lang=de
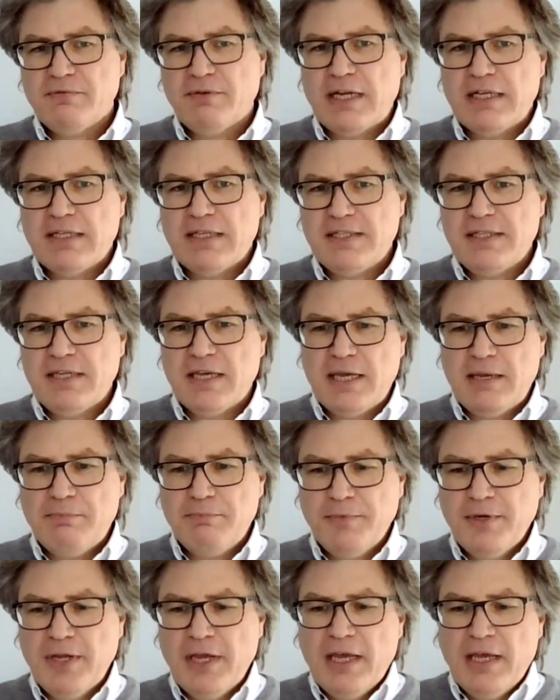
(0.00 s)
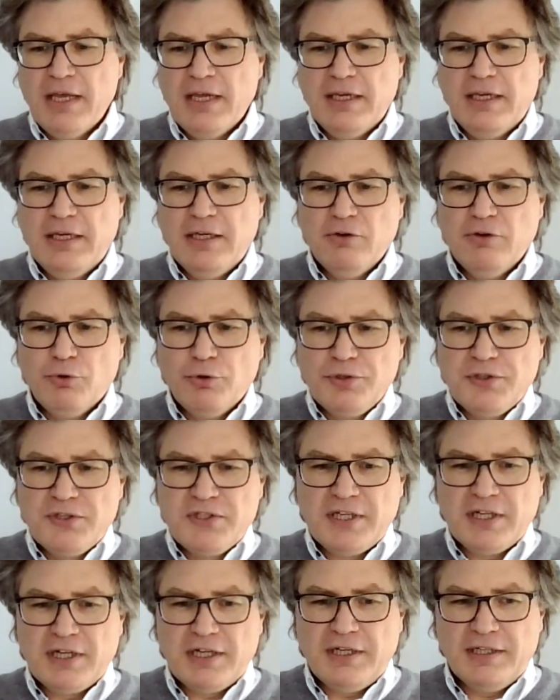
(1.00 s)
weil sie eben in
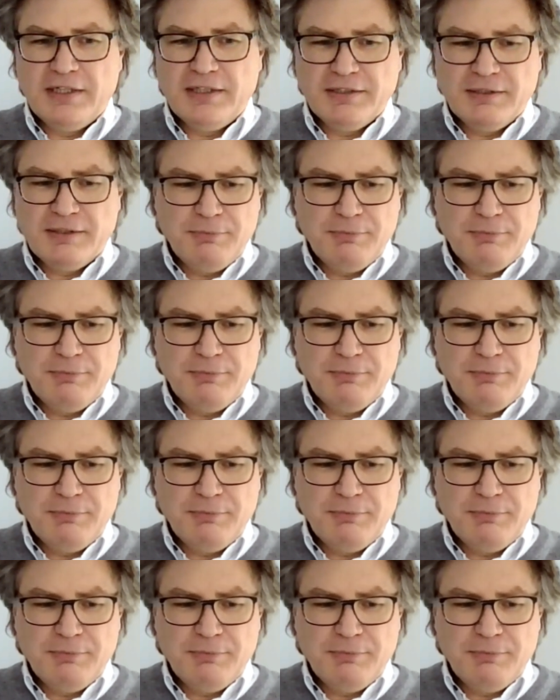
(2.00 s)
unserer,